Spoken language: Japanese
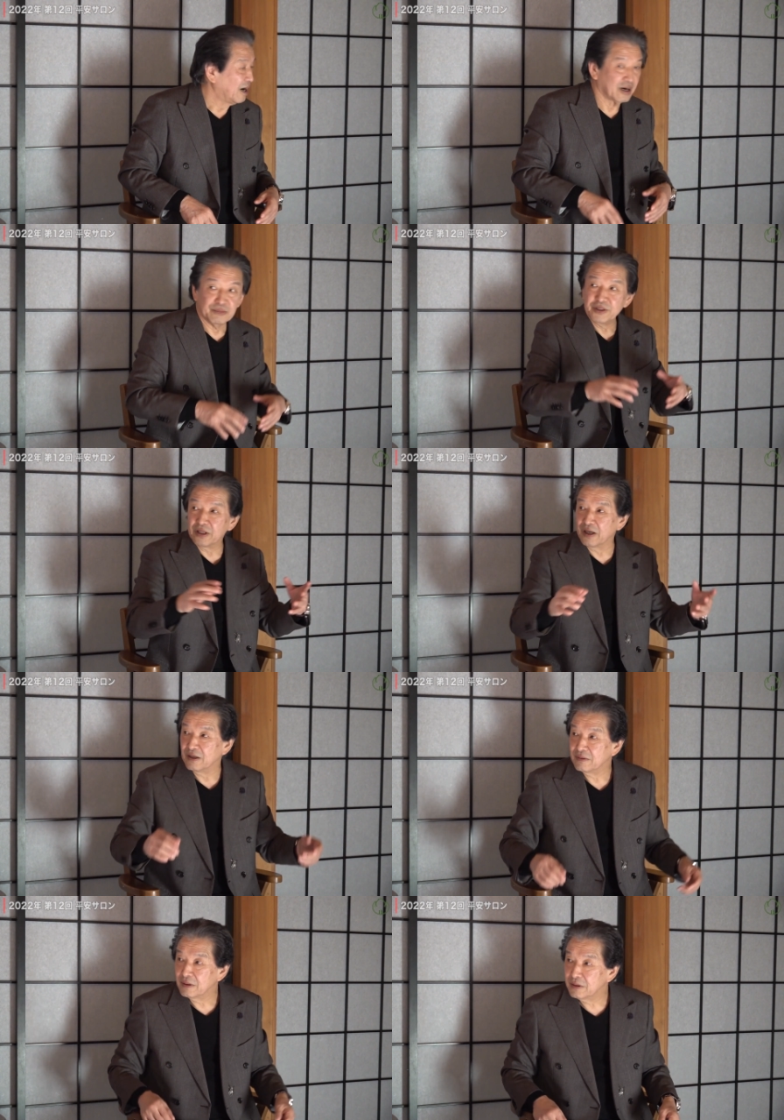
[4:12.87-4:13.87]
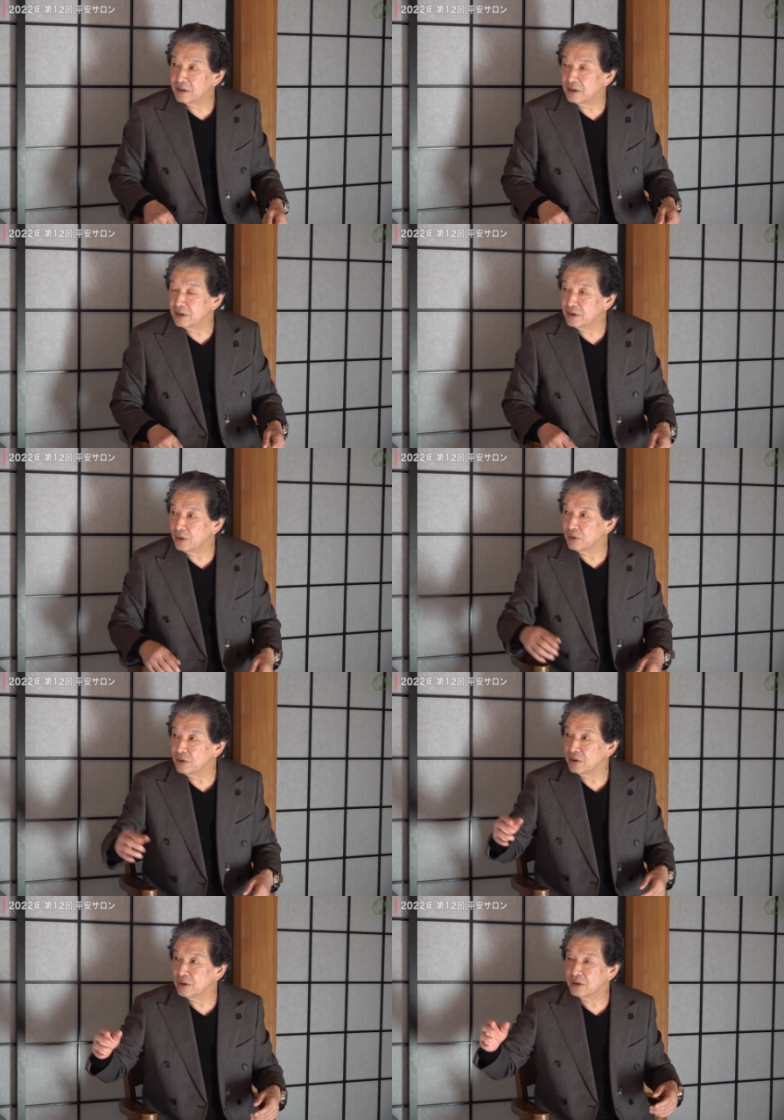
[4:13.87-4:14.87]
あれ見てよ
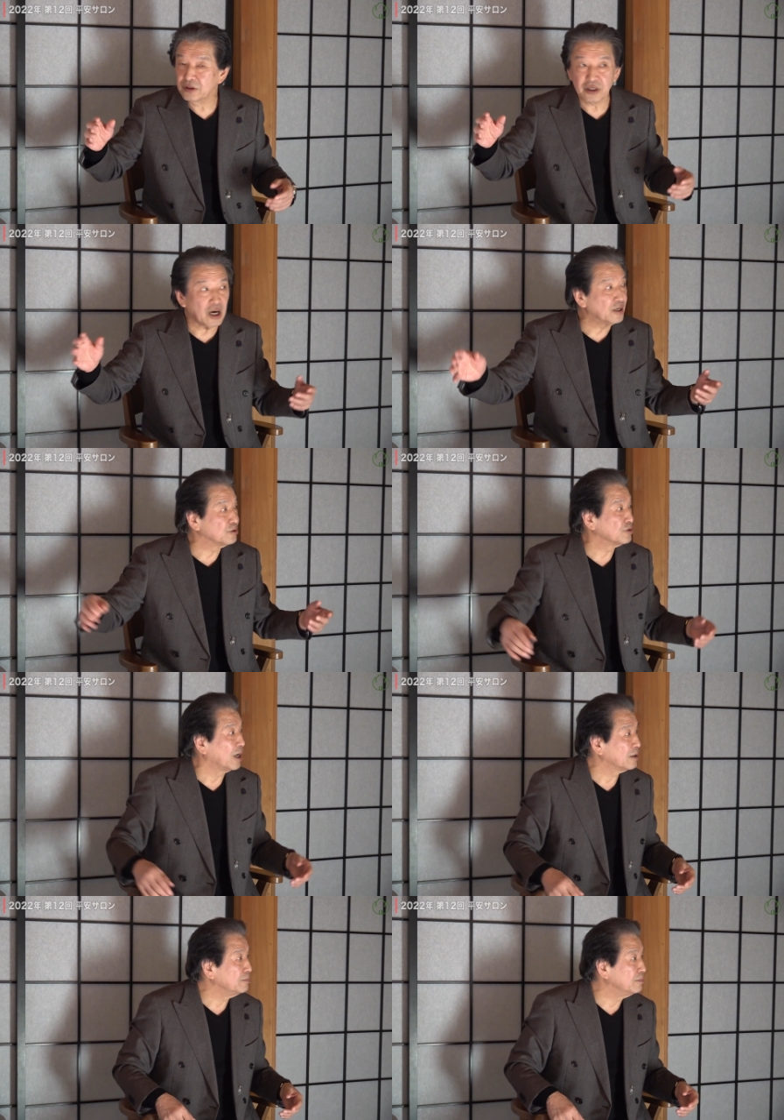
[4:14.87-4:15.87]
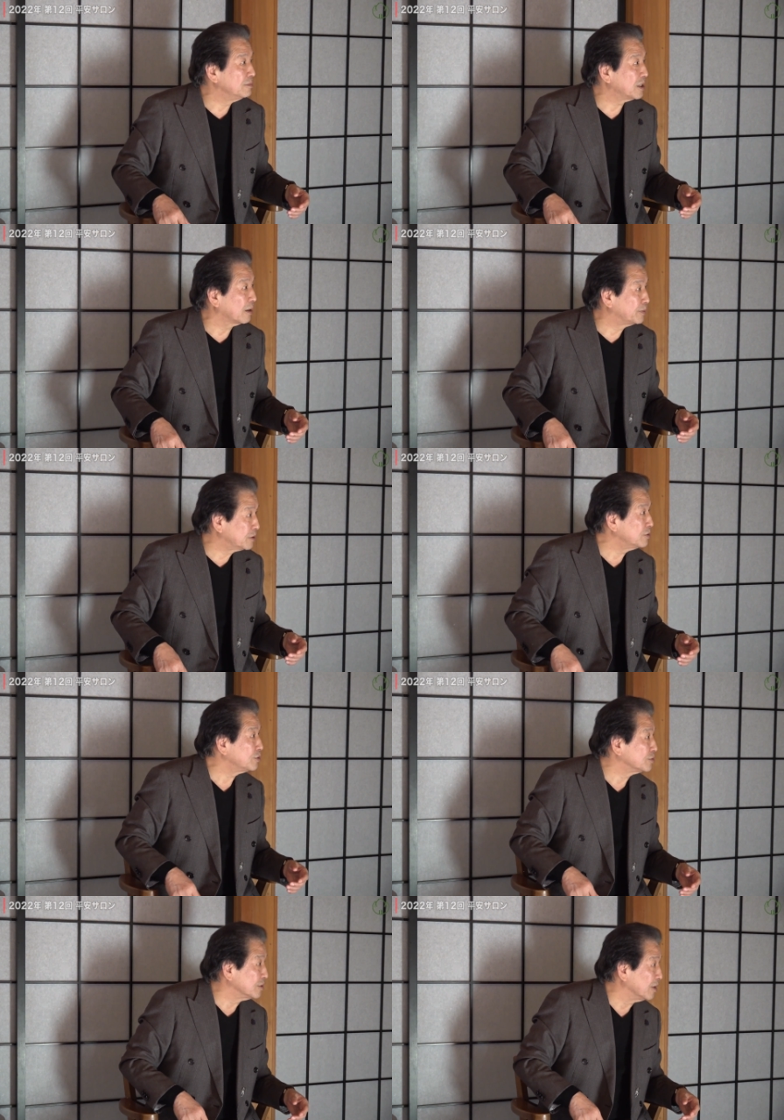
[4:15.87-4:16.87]
世界の人はあれ見たらびっくり
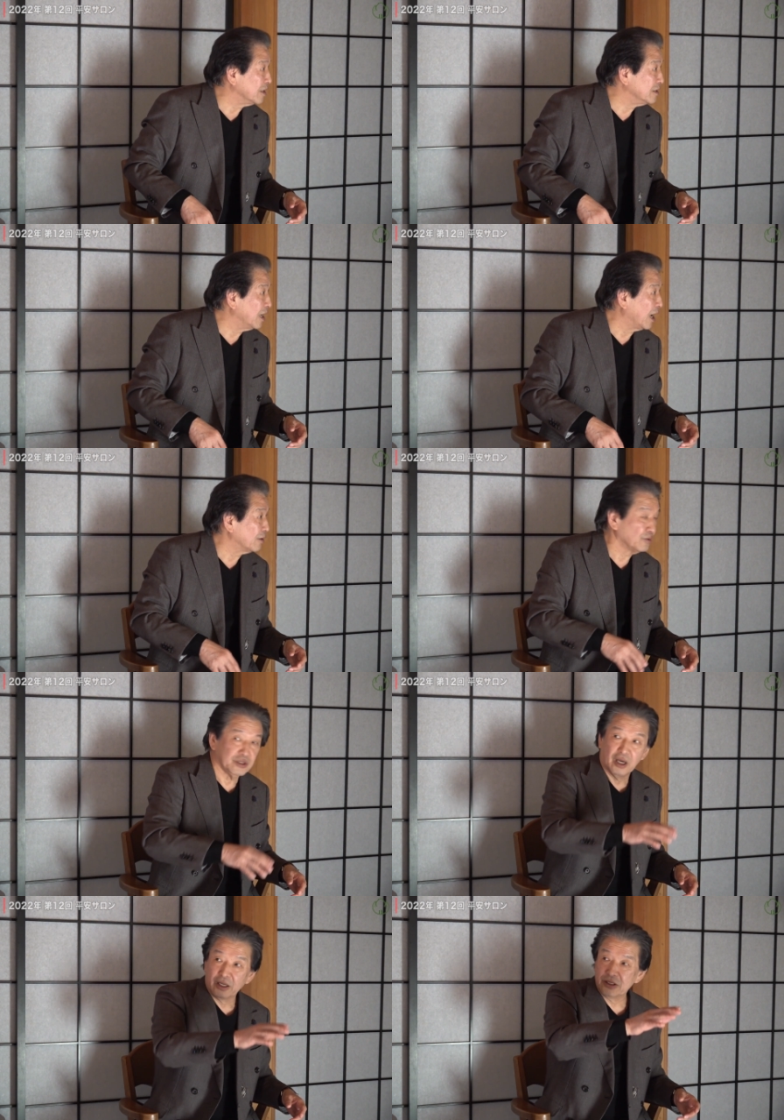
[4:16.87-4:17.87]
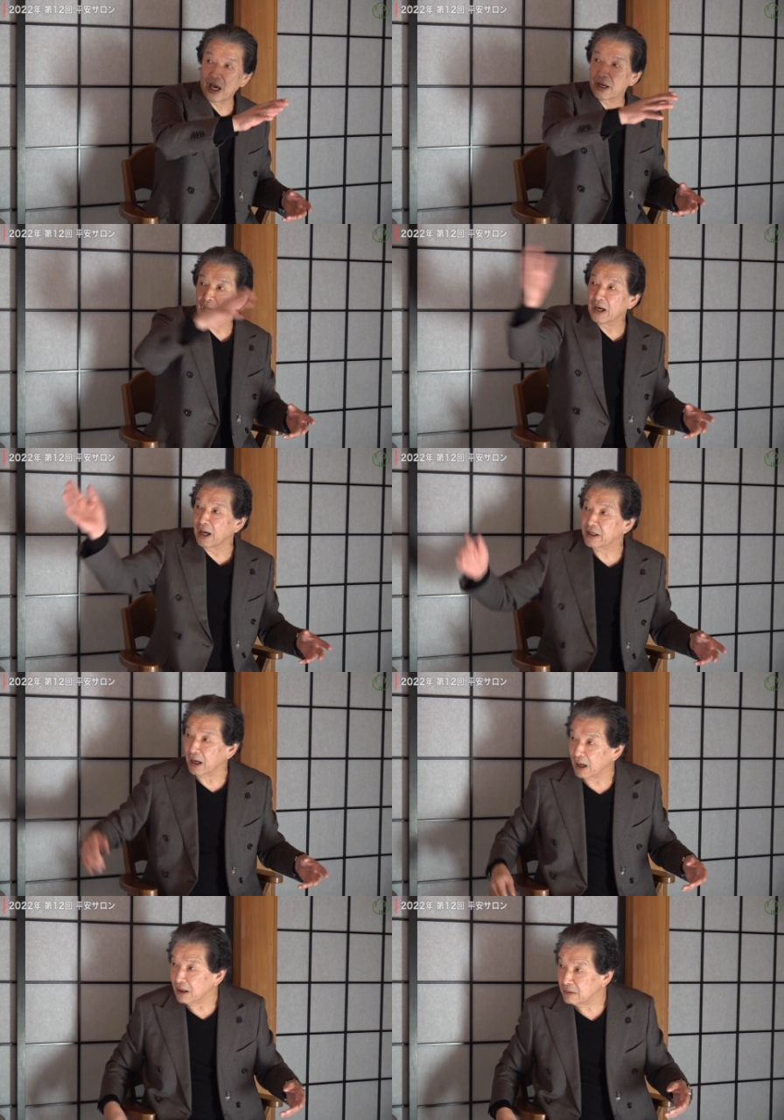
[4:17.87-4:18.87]
しますよねあの屋根がないか